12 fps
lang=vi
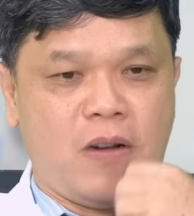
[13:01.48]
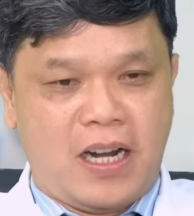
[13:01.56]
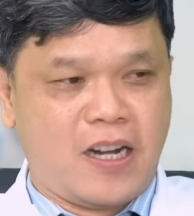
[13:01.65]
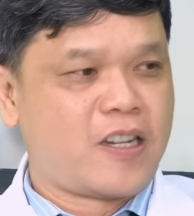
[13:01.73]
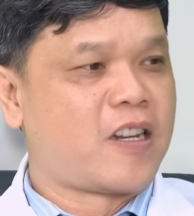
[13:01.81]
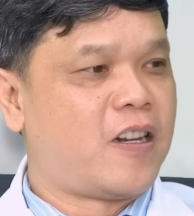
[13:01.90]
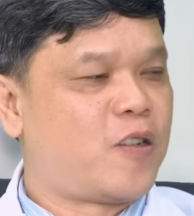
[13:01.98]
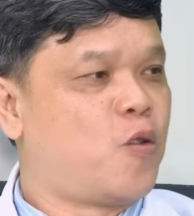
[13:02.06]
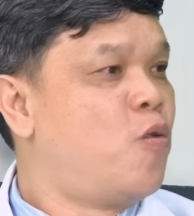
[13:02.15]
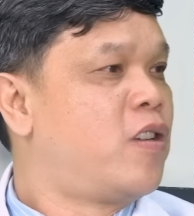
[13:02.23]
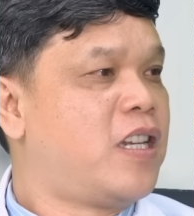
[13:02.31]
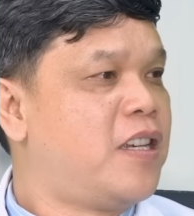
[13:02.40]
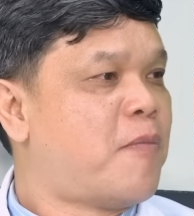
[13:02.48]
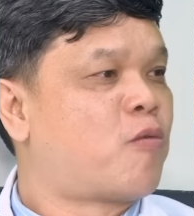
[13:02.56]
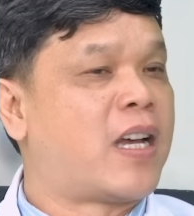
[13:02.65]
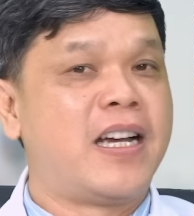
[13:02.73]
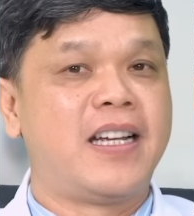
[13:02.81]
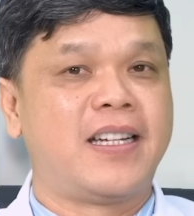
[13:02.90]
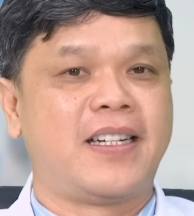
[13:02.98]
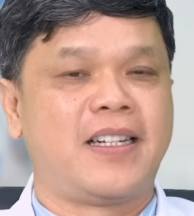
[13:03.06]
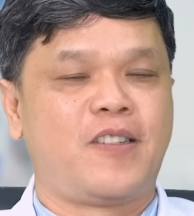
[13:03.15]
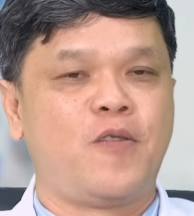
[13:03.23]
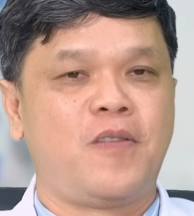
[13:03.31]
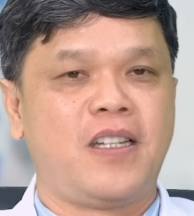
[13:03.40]
uống nó xuống dưới bao tử,
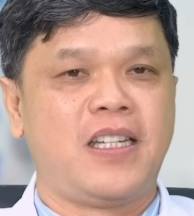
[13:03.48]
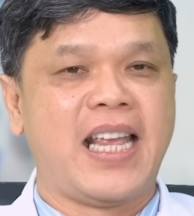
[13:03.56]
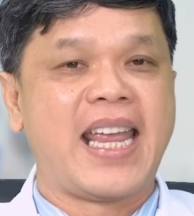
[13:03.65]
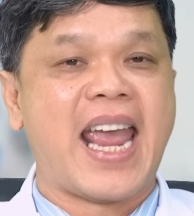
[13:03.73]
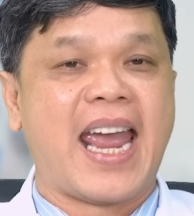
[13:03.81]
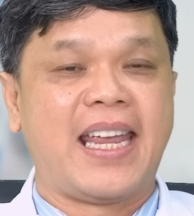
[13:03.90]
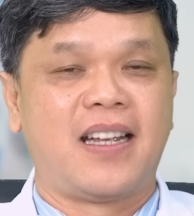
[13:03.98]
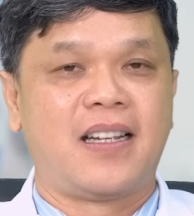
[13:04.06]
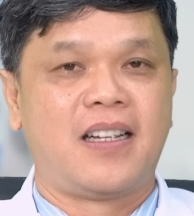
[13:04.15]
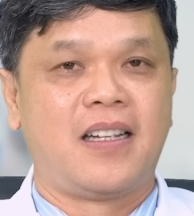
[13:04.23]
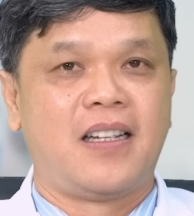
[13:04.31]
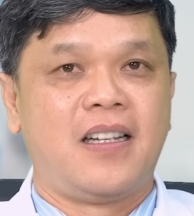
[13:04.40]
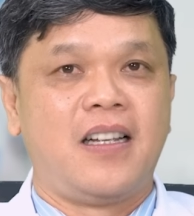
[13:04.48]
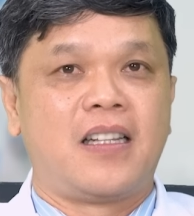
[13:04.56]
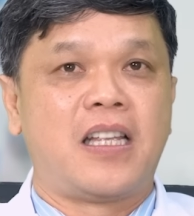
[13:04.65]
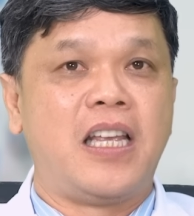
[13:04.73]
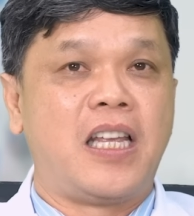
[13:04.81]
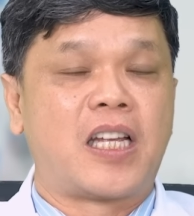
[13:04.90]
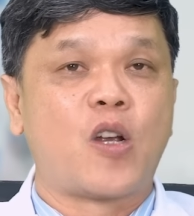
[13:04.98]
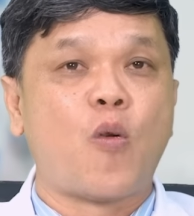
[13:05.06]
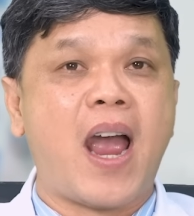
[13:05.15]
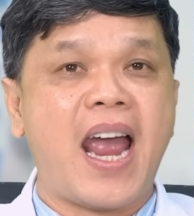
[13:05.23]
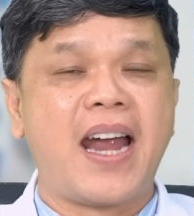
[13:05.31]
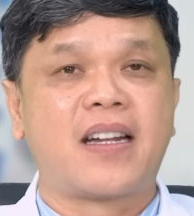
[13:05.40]
xuống dưới dạ dày, thì cái
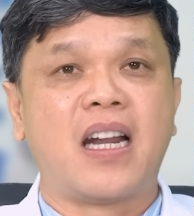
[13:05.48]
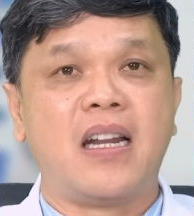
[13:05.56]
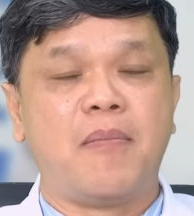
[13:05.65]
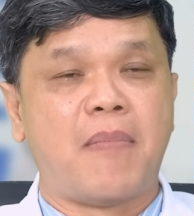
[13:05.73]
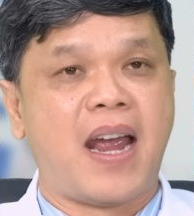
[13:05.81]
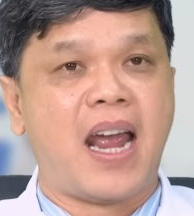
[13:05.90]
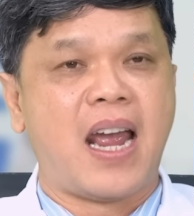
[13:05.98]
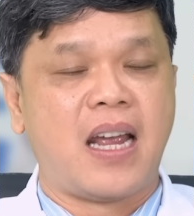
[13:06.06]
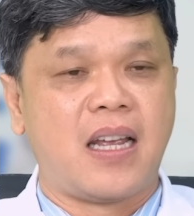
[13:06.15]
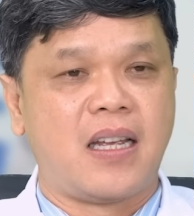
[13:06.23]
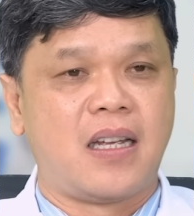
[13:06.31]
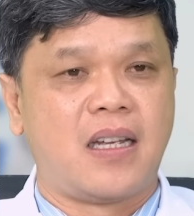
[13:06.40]
quá trình mà